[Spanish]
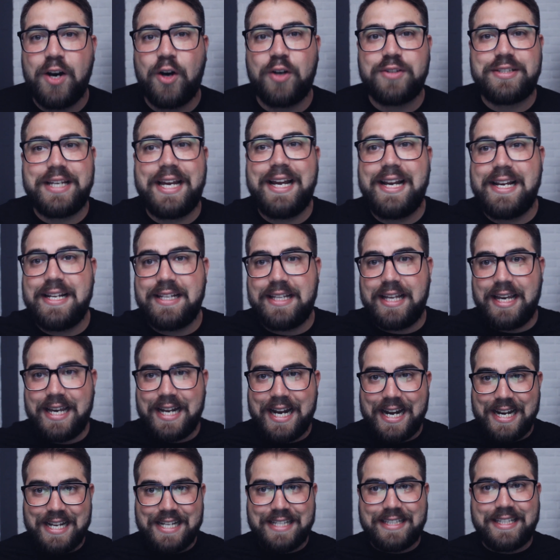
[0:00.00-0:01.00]
O sea,
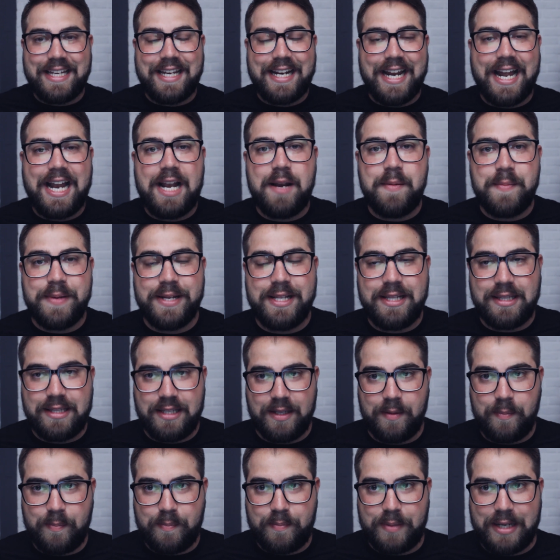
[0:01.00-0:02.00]
era
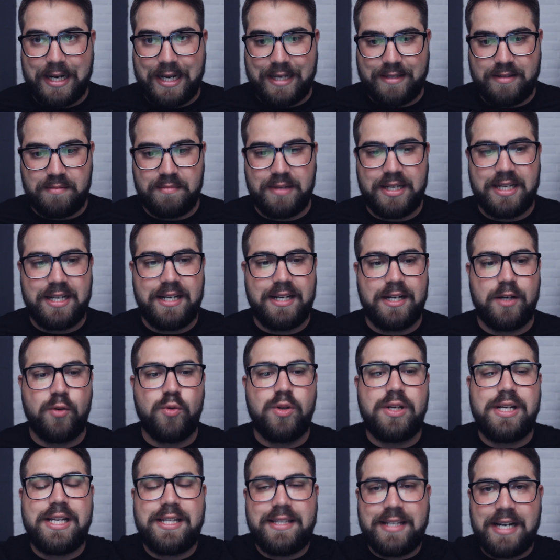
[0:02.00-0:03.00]
literalmente, para que se imaginen,
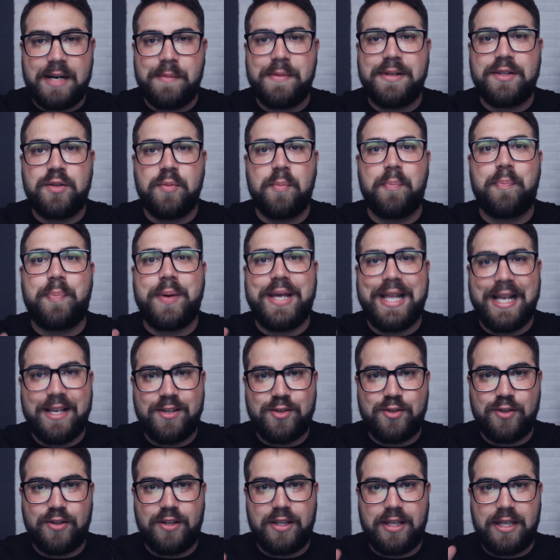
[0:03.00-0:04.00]
era literalmente un
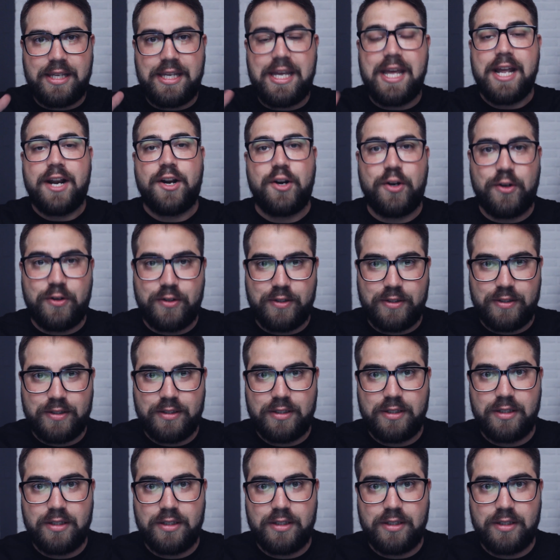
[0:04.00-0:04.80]
pedazo de hierro.